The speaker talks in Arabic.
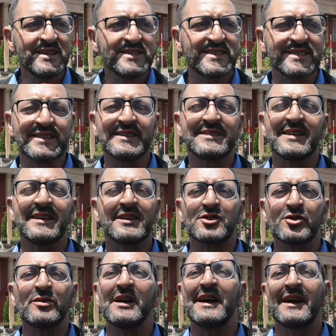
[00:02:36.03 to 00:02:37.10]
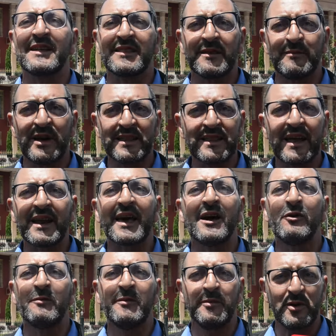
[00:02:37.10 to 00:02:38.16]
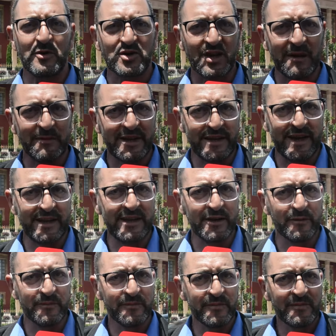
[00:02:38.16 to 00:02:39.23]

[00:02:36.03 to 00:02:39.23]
60 سنه شكون غيخدمها حتى القهوه ما بقاوش قابلين عليهم